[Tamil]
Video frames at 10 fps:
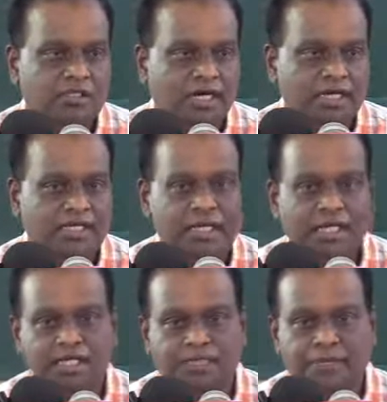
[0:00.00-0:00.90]

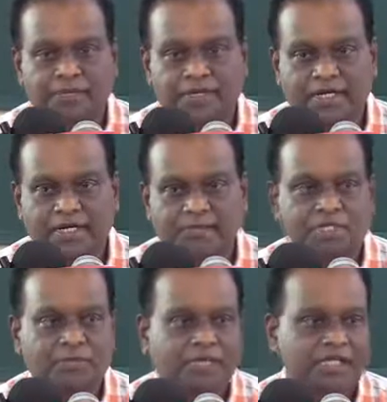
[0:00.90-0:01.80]
தாழ்நிலையில் இருப்பவர்களுக்கும்
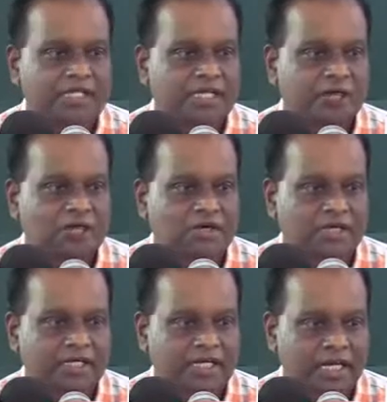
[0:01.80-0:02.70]
இந்த பிரச்சனை
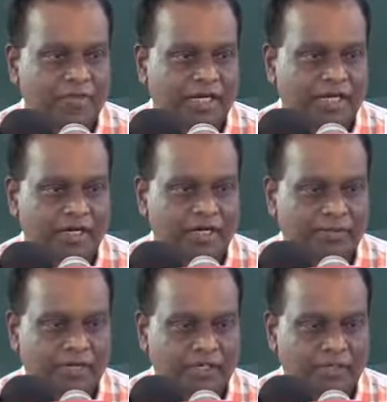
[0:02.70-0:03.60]
எதிர்கொள்கின்ற நிலைமை
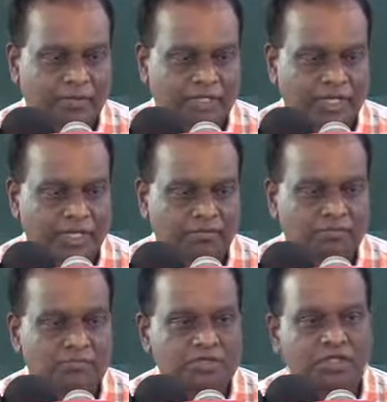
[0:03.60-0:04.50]
காணப்படுகின்றமையாலும்
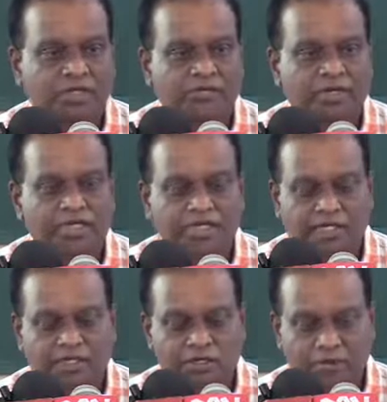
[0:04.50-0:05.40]
மற்றது
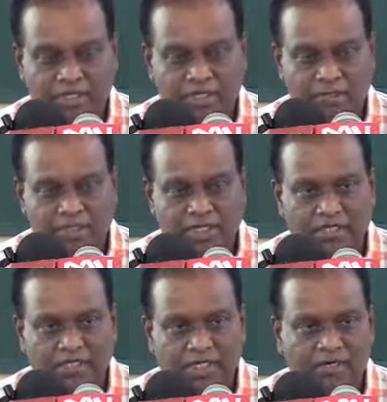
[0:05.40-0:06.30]
எங்களுடைய
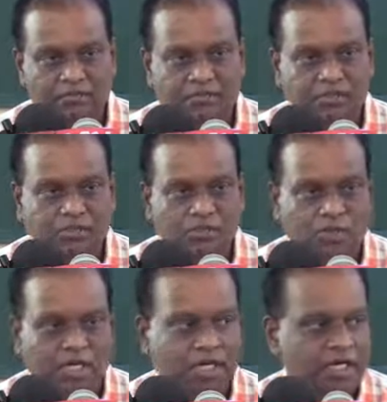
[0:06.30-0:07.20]
சமூகத்தில்
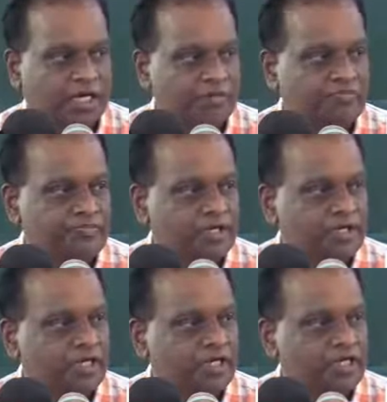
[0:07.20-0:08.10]
பொதுவாக
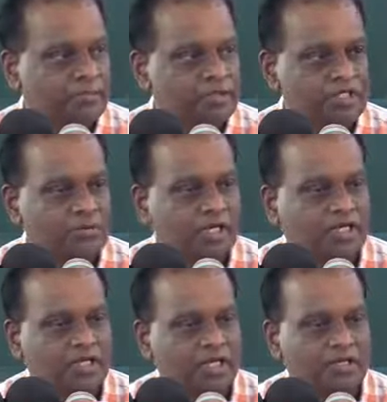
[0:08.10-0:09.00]
தமிழ்
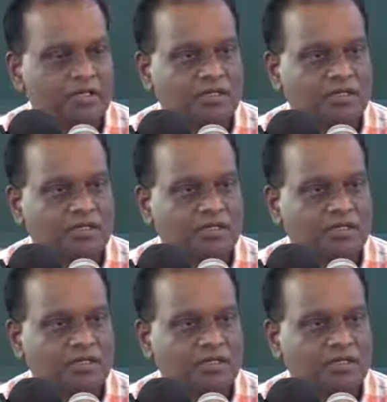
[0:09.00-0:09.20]
சமூகத்தில்